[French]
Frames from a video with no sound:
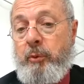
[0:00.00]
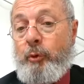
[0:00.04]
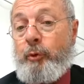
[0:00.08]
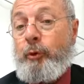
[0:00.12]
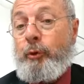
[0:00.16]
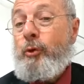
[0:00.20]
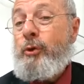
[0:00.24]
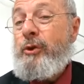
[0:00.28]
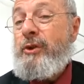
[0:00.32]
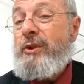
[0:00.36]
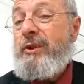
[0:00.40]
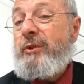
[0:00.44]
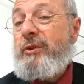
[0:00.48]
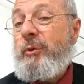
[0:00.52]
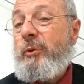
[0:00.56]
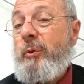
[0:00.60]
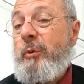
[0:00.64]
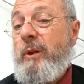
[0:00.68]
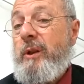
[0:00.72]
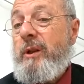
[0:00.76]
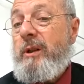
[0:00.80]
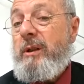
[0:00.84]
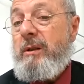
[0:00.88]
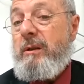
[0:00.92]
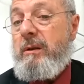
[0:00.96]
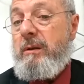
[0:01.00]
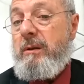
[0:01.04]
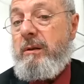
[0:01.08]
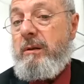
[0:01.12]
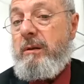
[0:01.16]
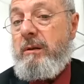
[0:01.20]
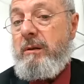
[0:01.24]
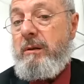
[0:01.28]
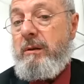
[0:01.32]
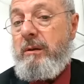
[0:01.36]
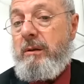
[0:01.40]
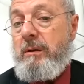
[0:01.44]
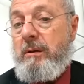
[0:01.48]
pour se situer
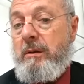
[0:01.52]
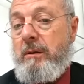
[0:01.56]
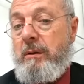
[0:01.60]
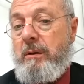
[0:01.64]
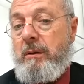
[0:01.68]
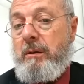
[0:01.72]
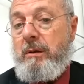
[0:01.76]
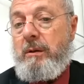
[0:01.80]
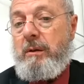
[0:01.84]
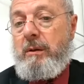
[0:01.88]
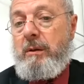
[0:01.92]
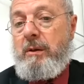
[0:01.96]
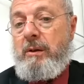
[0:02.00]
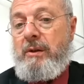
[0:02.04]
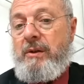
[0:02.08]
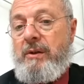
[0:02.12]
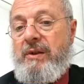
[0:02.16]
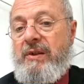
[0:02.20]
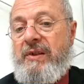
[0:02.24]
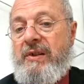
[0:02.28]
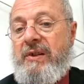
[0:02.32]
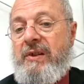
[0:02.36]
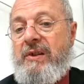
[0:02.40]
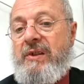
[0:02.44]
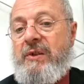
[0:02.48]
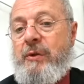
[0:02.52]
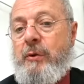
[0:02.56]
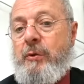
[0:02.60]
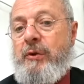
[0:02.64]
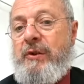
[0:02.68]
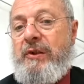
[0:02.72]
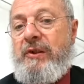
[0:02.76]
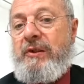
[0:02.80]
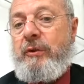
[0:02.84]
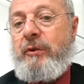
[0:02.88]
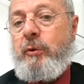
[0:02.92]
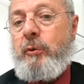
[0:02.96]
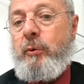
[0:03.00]
si se
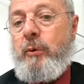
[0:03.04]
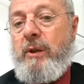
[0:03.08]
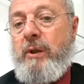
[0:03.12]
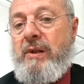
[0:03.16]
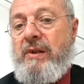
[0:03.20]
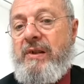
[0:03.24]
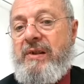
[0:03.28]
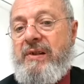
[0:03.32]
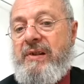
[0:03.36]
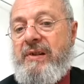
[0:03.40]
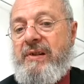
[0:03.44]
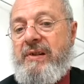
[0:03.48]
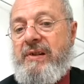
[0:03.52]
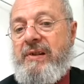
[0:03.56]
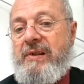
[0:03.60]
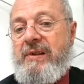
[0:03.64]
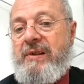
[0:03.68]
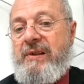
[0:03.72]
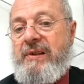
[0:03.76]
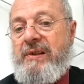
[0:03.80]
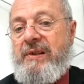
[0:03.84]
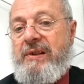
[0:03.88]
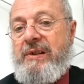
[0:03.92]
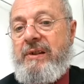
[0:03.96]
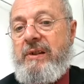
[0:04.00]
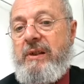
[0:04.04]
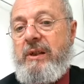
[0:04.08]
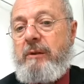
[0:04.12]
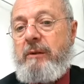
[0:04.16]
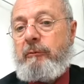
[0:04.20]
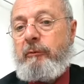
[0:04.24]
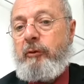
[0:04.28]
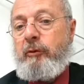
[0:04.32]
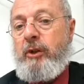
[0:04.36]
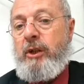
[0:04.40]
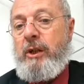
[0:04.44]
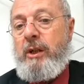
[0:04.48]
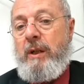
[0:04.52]
situer
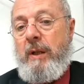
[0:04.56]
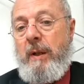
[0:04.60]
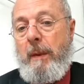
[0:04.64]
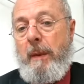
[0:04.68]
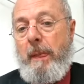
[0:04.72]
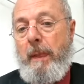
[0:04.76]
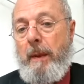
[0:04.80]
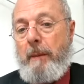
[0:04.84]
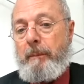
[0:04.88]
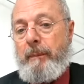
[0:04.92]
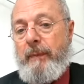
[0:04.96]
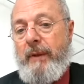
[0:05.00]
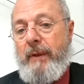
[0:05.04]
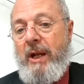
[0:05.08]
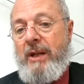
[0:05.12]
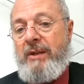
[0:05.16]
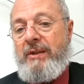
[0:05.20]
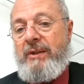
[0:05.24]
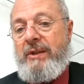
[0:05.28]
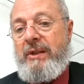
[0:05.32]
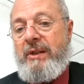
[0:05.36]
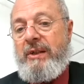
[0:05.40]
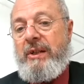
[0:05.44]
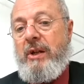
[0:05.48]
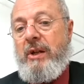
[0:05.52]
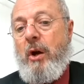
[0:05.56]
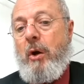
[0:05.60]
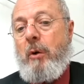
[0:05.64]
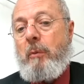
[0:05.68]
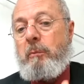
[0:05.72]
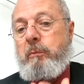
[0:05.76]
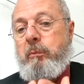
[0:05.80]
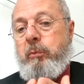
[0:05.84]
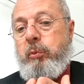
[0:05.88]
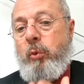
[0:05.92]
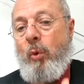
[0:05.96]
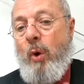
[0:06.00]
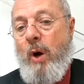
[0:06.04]
signifie indiquer
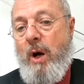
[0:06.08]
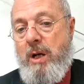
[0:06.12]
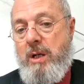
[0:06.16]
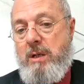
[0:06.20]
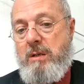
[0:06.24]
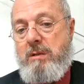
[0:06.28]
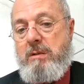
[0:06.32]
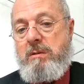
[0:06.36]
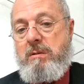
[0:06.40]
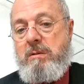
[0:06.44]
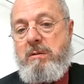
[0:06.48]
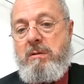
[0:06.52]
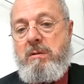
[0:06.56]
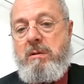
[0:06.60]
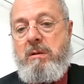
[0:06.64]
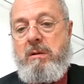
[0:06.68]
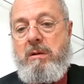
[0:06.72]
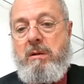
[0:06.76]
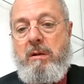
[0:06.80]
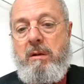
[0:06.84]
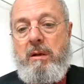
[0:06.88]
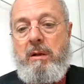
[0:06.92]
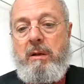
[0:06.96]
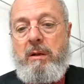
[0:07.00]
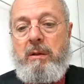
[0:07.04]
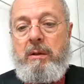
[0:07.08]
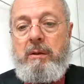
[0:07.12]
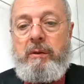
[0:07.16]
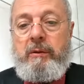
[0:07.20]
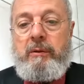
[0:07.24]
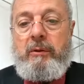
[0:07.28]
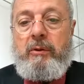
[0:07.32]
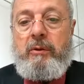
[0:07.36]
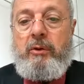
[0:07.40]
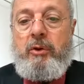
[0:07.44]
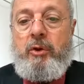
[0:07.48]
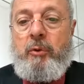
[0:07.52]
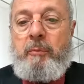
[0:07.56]
un point.
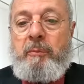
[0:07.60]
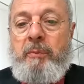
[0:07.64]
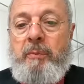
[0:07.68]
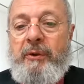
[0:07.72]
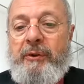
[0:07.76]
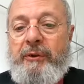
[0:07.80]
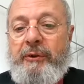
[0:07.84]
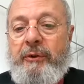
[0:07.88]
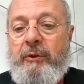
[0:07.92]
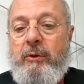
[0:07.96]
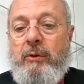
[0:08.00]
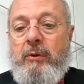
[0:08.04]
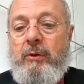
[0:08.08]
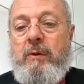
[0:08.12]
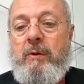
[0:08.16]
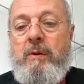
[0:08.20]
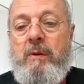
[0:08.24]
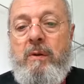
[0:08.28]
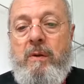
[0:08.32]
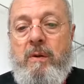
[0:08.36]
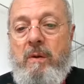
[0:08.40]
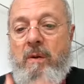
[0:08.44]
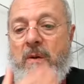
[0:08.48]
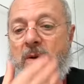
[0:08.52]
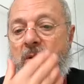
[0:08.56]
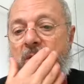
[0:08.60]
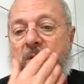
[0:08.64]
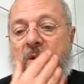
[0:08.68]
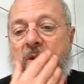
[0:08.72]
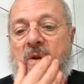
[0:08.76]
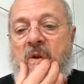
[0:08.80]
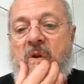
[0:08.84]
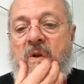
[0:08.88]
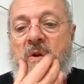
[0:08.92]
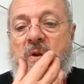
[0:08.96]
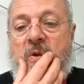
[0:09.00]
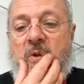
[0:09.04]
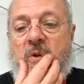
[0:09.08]
Je pense que
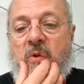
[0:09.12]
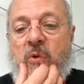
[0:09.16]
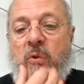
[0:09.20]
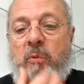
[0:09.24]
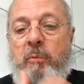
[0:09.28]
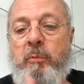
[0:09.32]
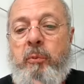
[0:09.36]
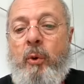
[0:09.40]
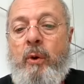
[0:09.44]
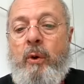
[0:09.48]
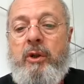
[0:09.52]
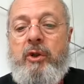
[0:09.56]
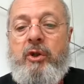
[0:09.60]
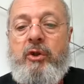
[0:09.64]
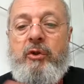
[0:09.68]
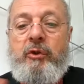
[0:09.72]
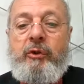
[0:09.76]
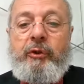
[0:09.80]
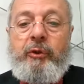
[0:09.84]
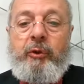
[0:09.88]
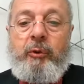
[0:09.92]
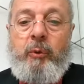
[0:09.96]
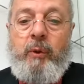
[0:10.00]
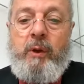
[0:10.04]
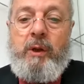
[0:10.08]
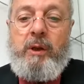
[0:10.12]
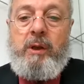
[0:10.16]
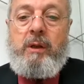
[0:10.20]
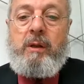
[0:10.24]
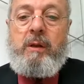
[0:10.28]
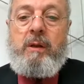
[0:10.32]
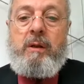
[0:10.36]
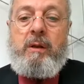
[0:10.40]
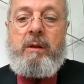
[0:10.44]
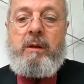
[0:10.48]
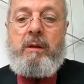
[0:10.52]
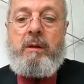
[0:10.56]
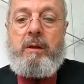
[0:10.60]
le point que je
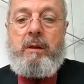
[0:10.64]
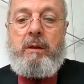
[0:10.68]
suis